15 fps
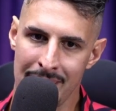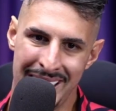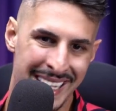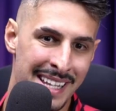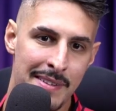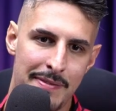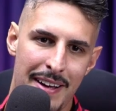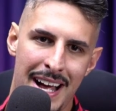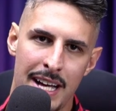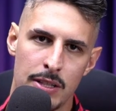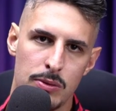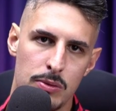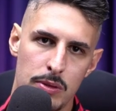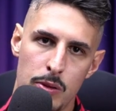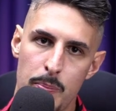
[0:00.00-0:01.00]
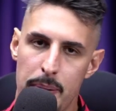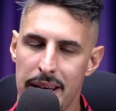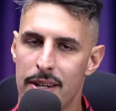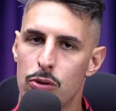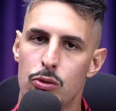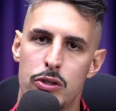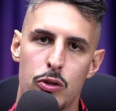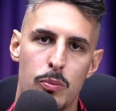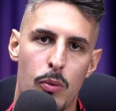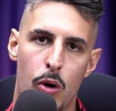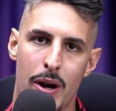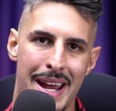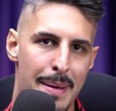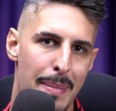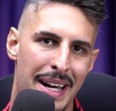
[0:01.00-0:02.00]
elevado e um período de
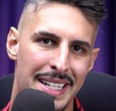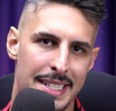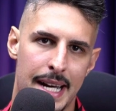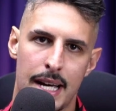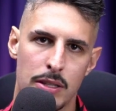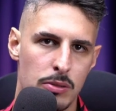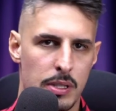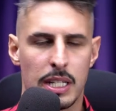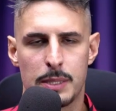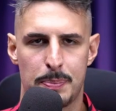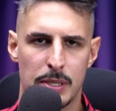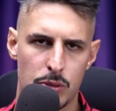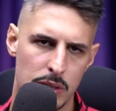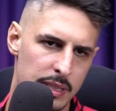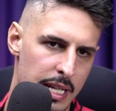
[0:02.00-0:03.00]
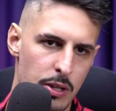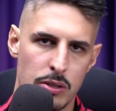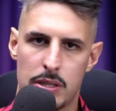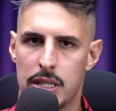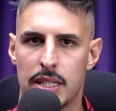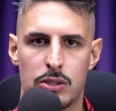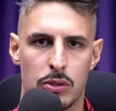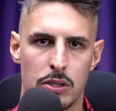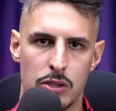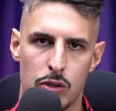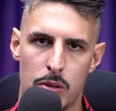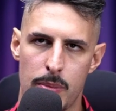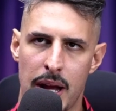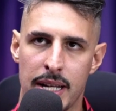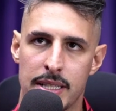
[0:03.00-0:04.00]
humor rebaixado que as pessoas têm oscilações
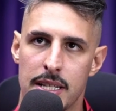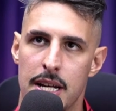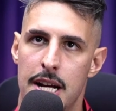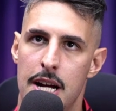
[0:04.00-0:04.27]
normais.